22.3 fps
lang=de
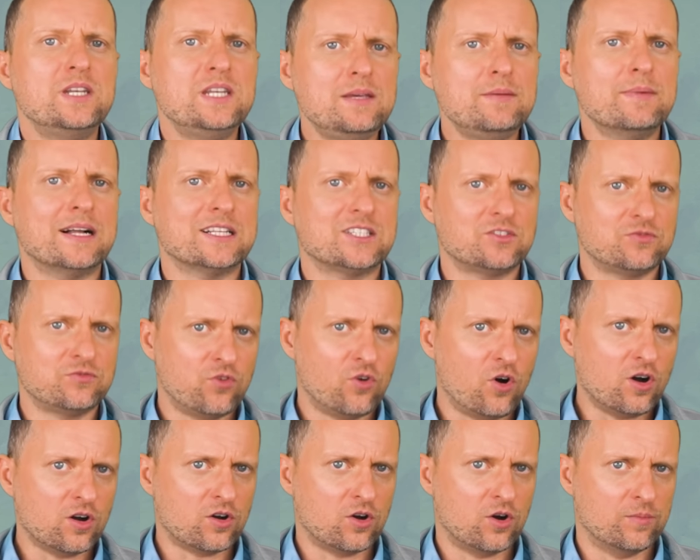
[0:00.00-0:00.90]
niemals
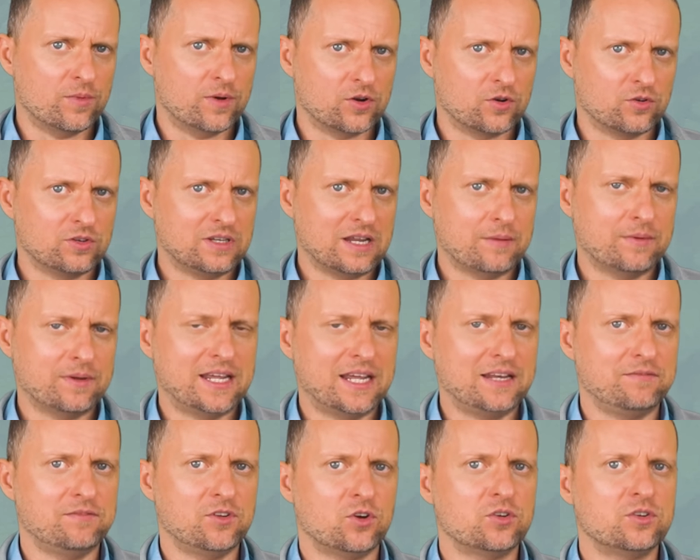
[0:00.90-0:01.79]
vorkommen und damit
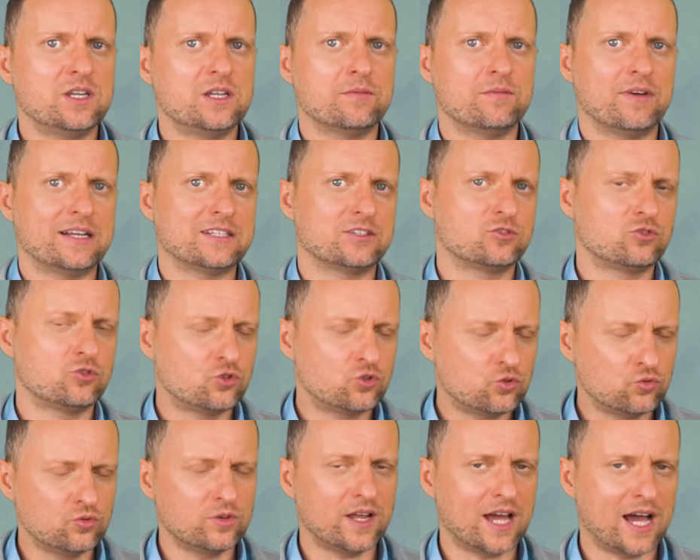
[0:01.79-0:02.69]
hätten wir auch nierenweise zu
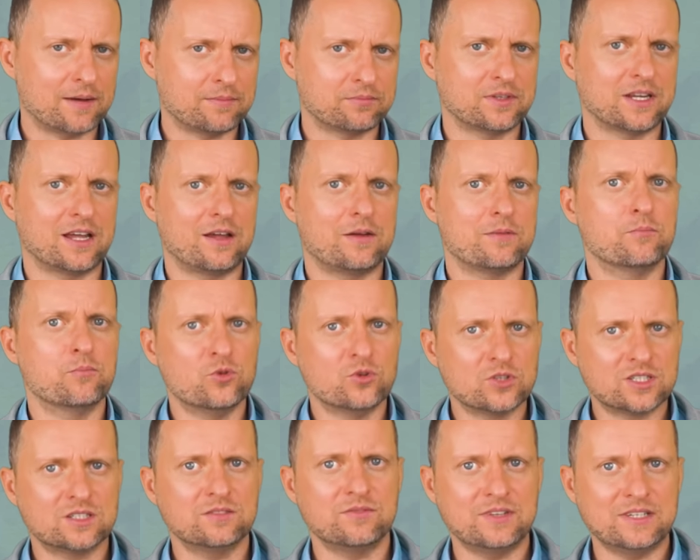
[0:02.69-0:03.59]
tun gehabt. Daher
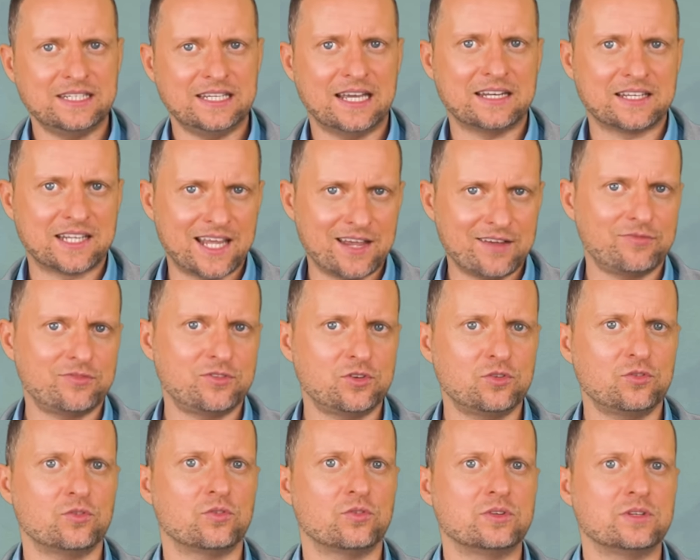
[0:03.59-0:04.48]
müssen wir sie
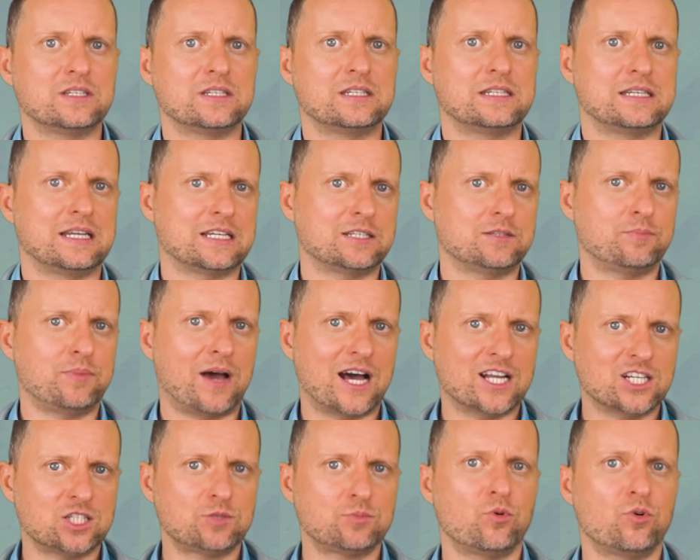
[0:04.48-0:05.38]
entgiften und das
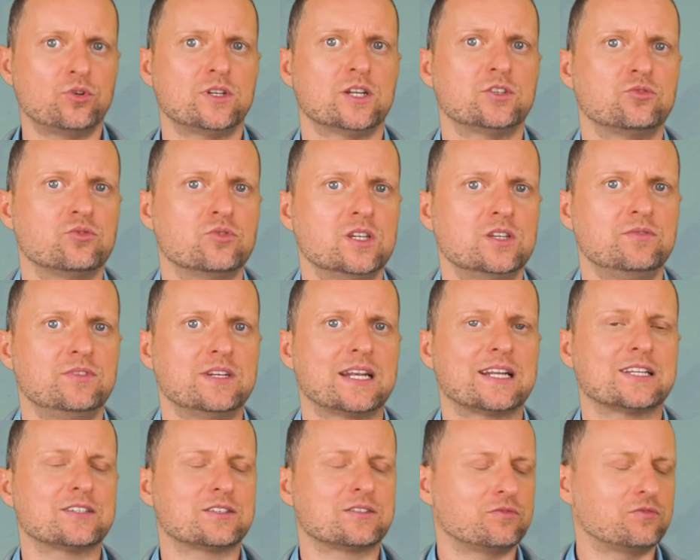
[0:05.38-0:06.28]
beansprucht natürlich wieder
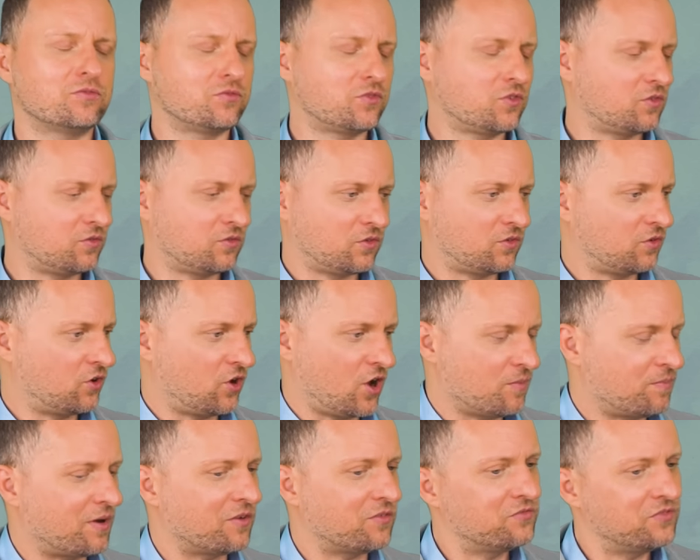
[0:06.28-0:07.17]
das
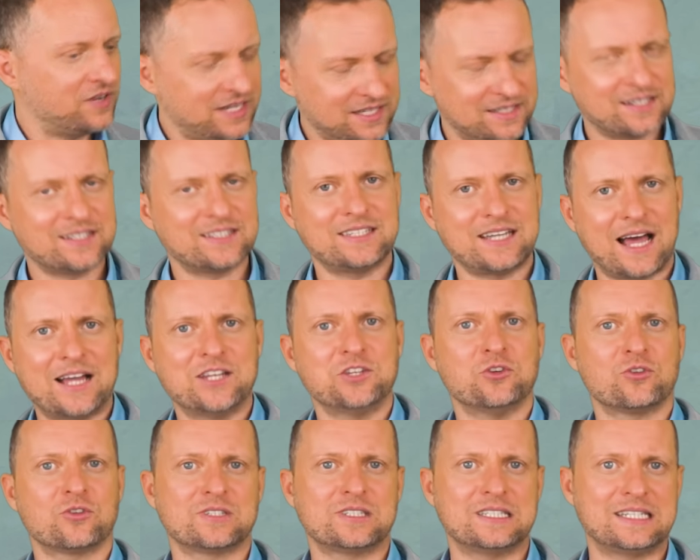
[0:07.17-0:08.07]
körperwichtigste
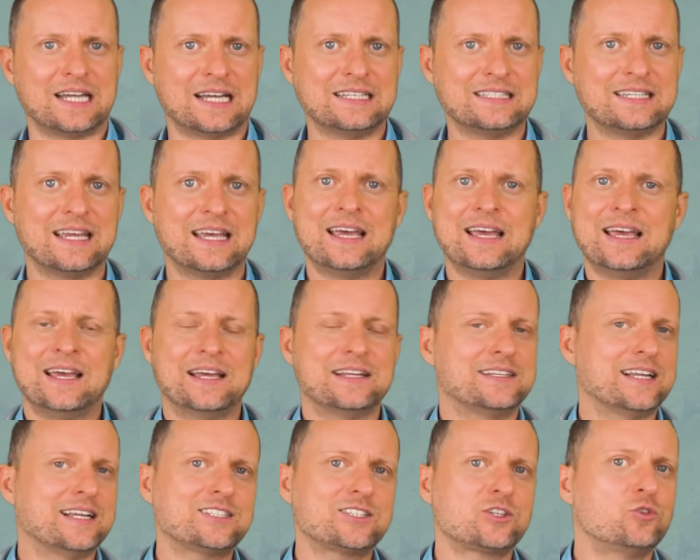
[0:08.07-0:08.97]
Antioxidant,
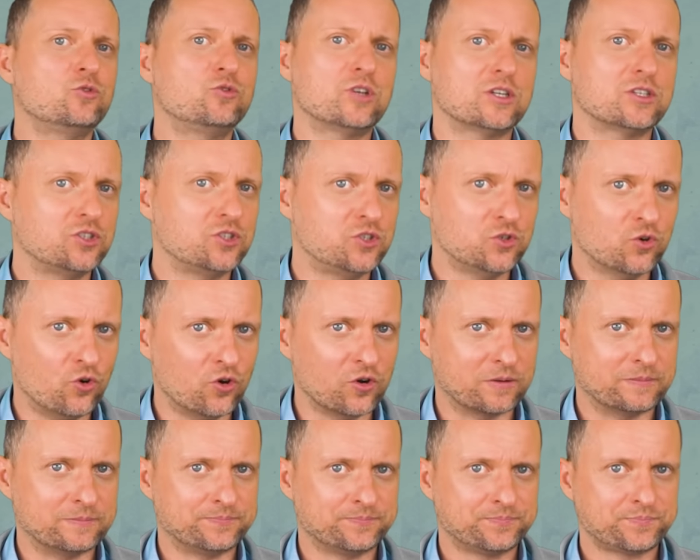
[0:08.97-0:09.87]
das
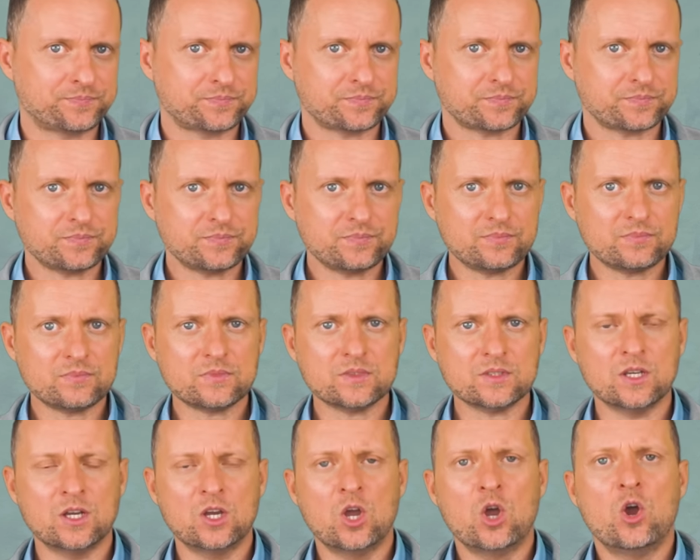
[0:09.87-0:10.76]
Glutathion.
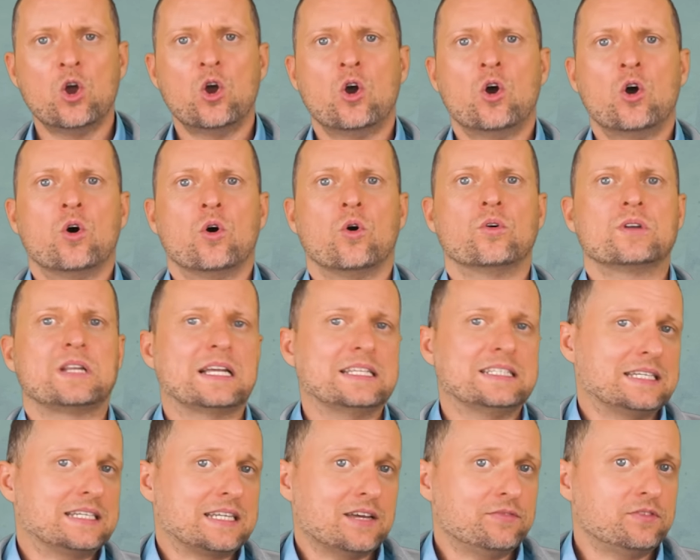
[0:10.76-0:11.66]
Und da
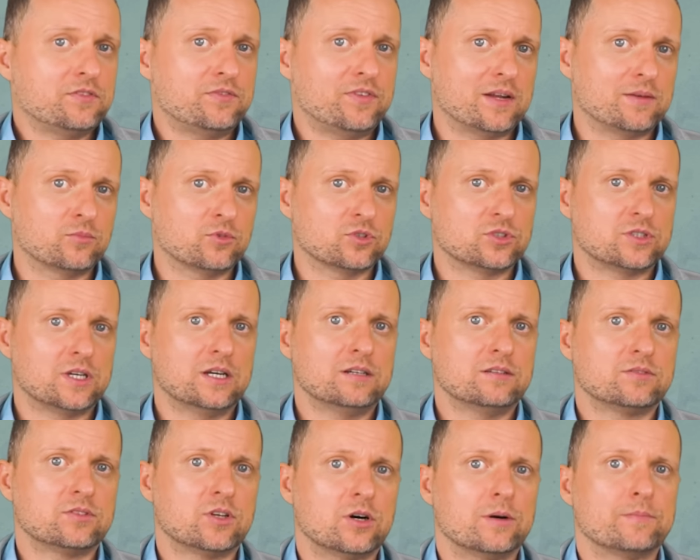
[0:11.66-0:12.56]
es entgiftet werden muss,
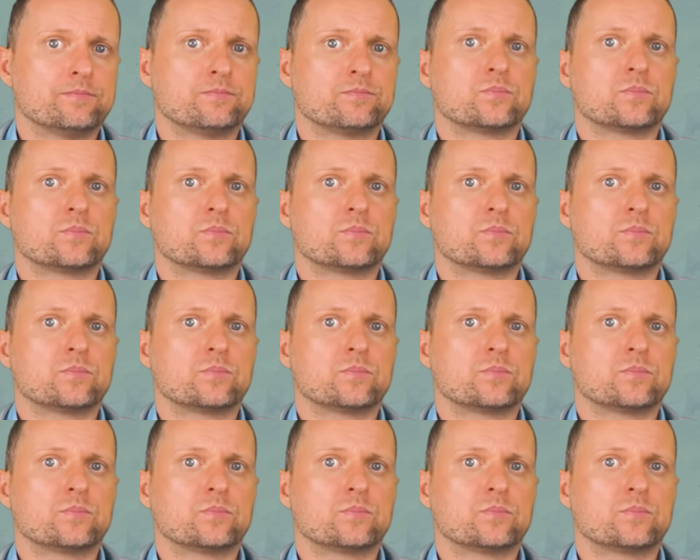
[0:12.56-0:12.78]
ja. So.